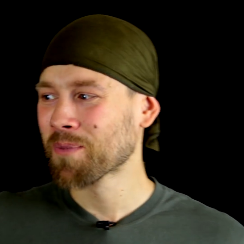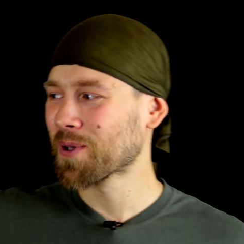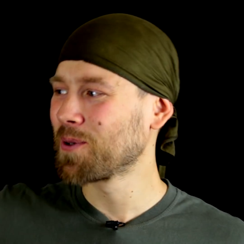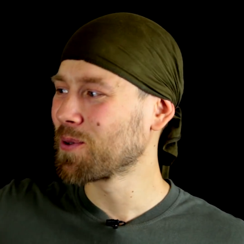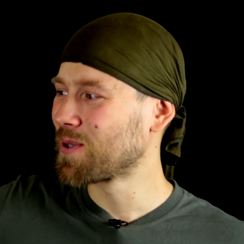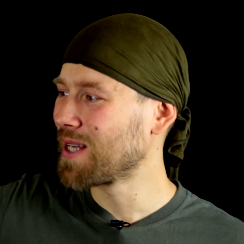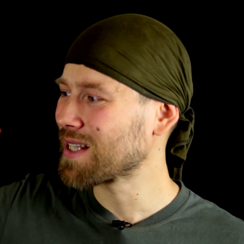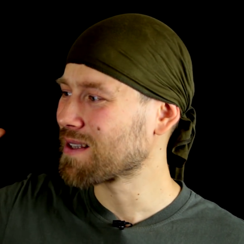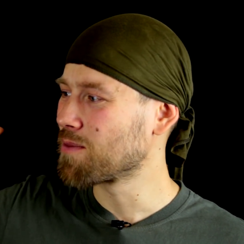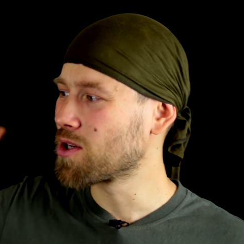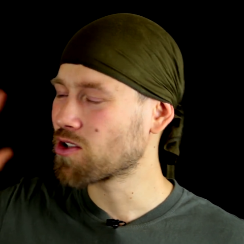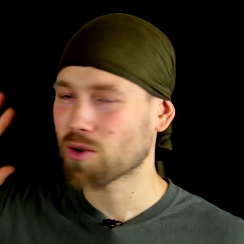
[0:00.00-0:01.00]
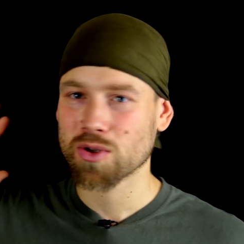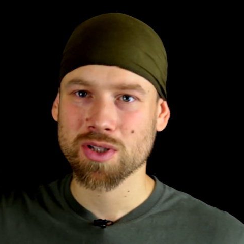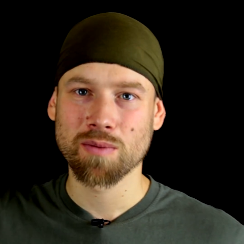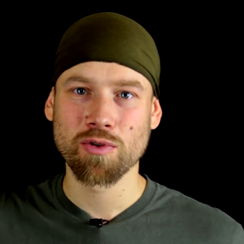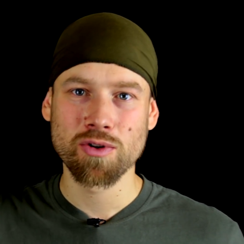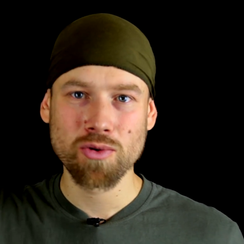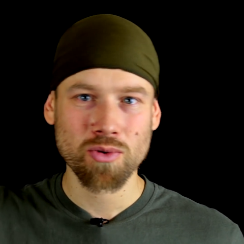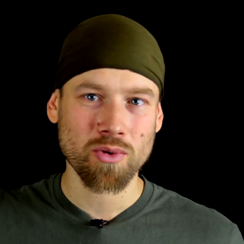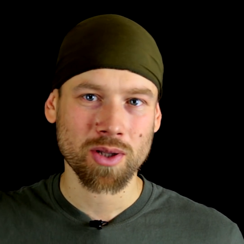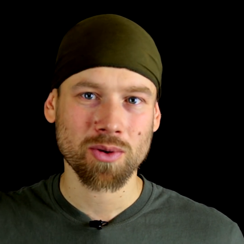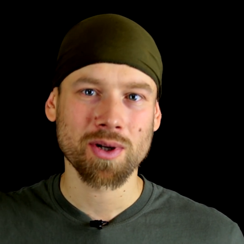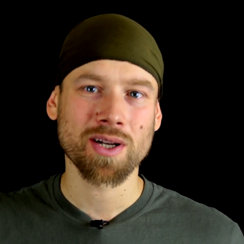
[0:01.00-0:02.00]
Куда там ничтожному люку,
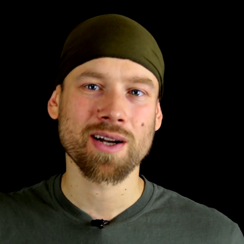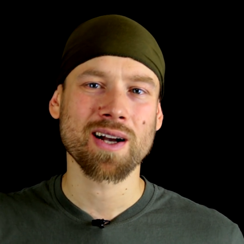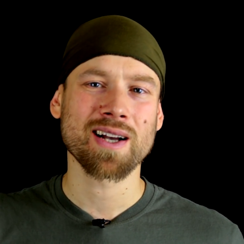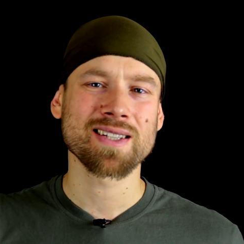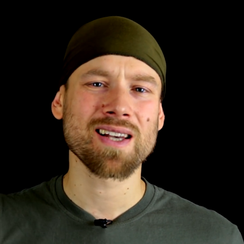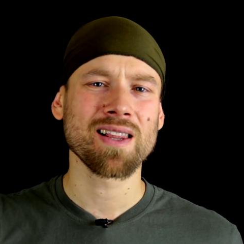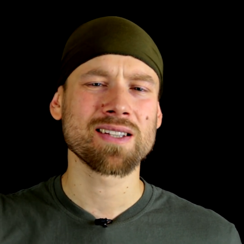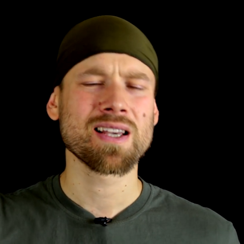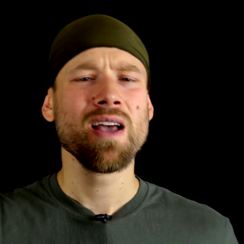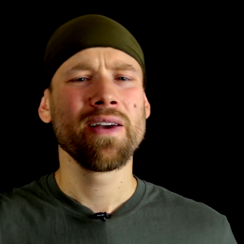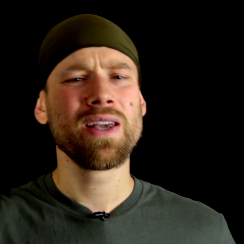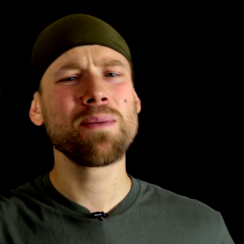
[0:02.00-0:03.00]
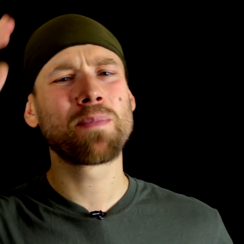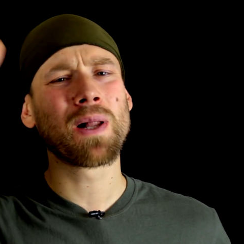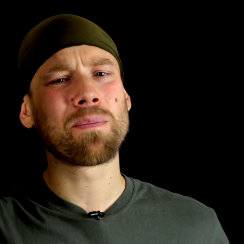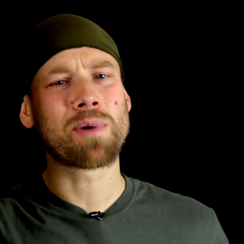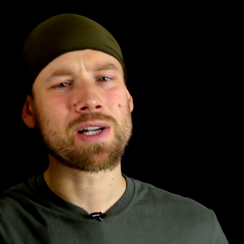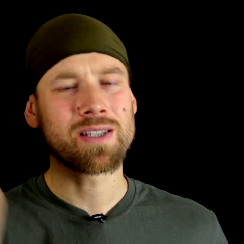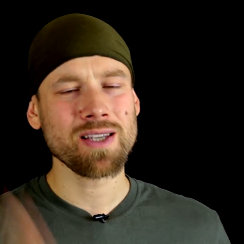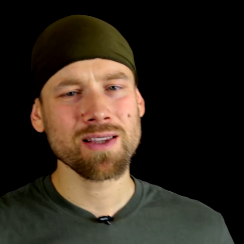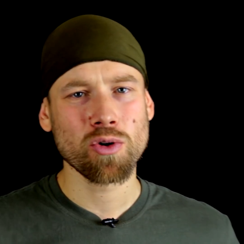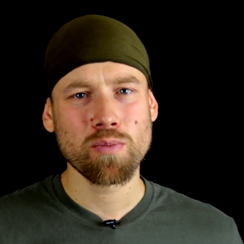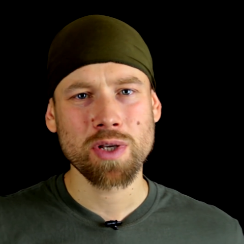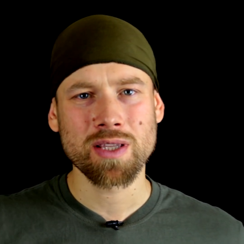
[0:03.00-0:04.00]
который, как оказалось, и
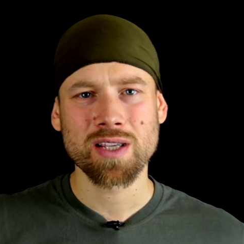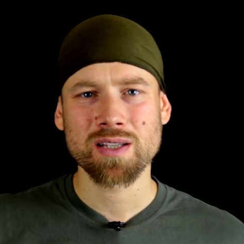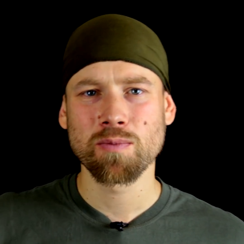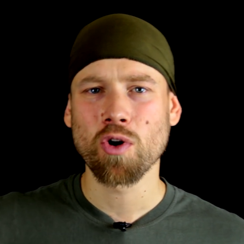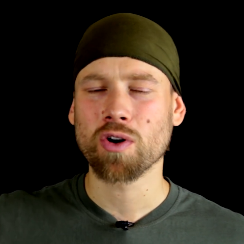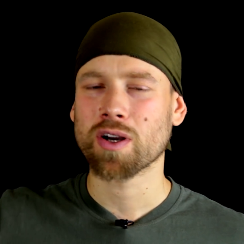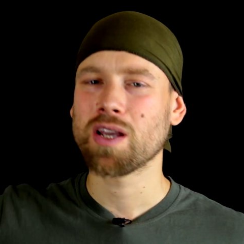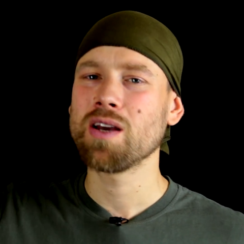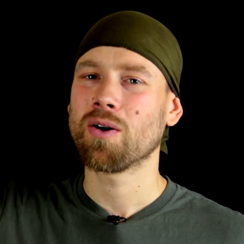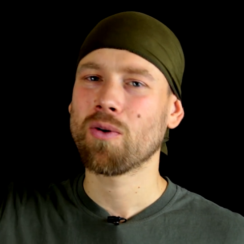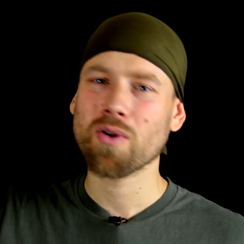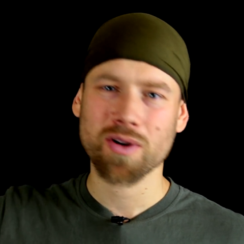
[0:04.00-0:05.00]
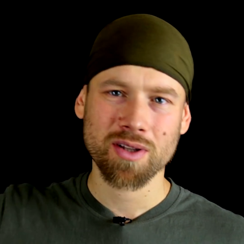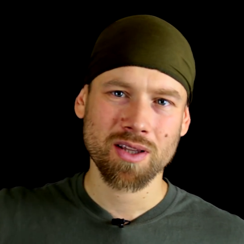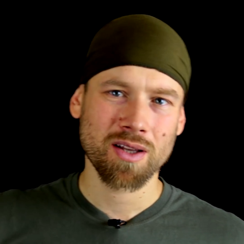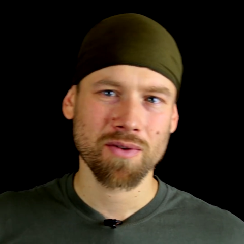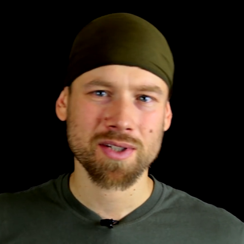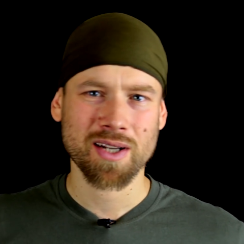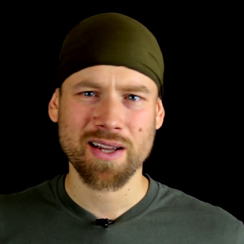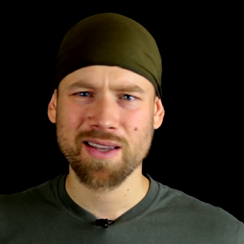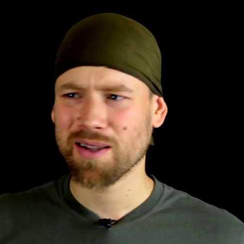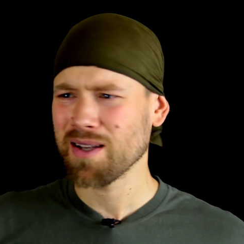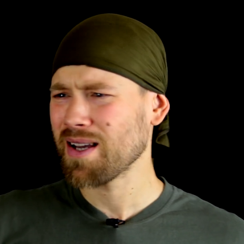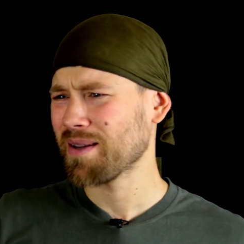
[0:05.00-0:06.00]
Палпатина убить не смог, и Орден не
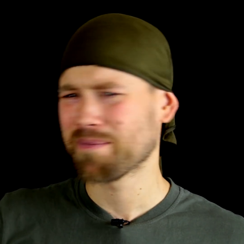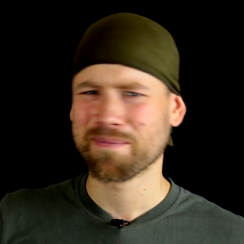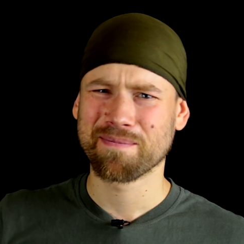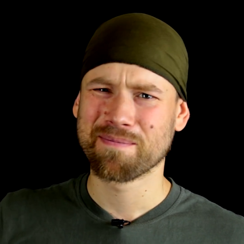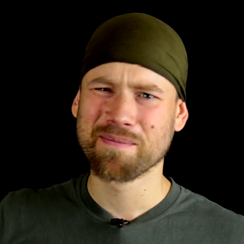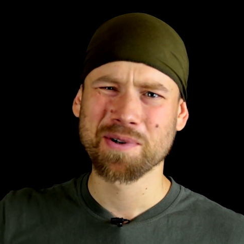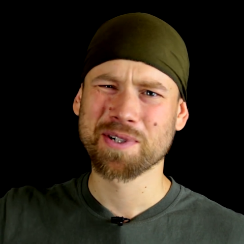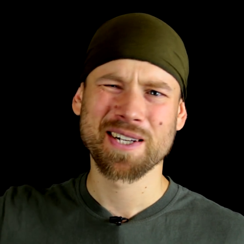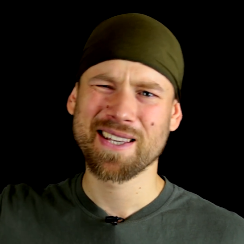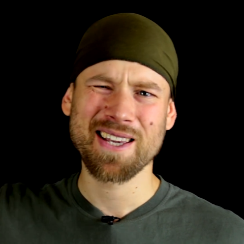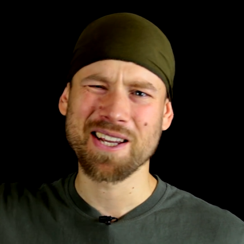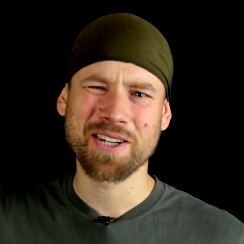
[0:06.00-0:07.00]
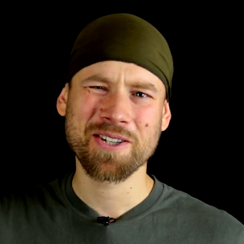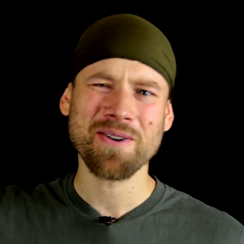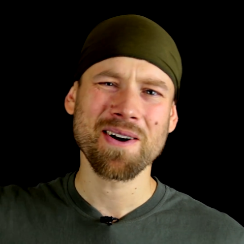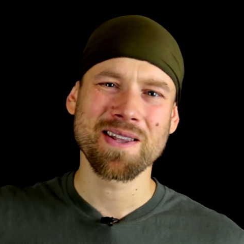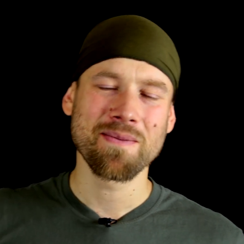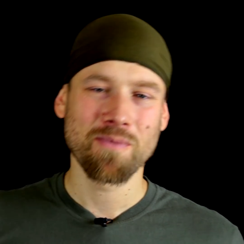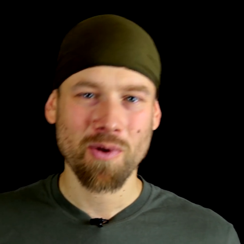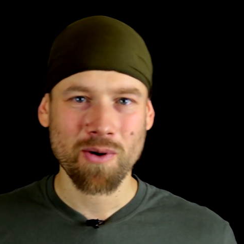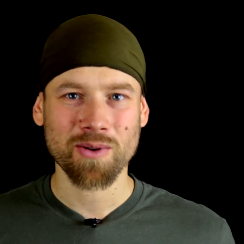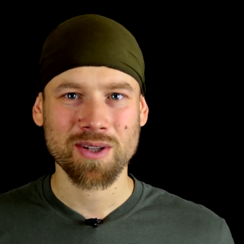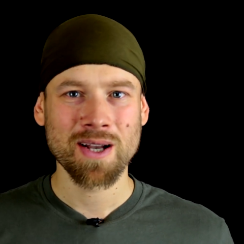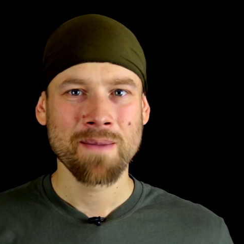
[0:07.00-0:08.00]
возродил. А мужики, что они
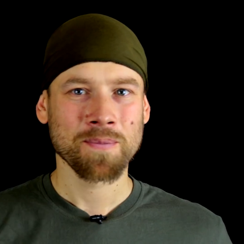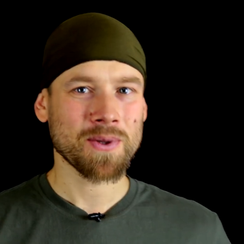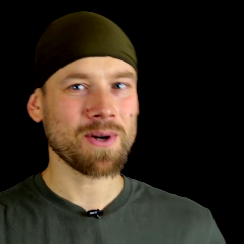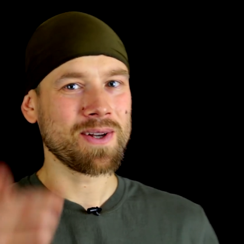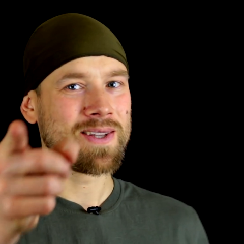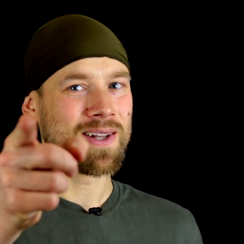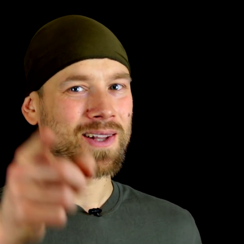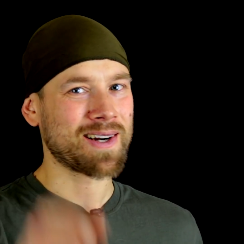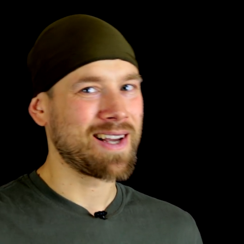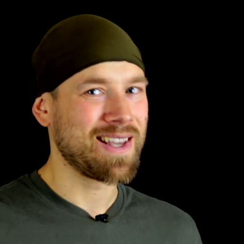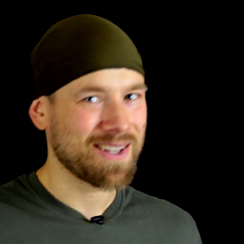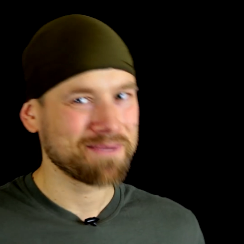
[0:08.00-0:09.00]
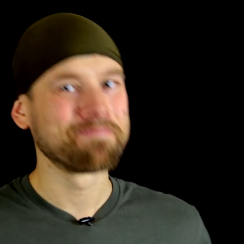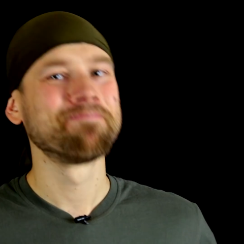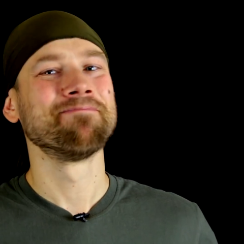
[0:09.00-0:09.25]
могут? То ли дело Рей.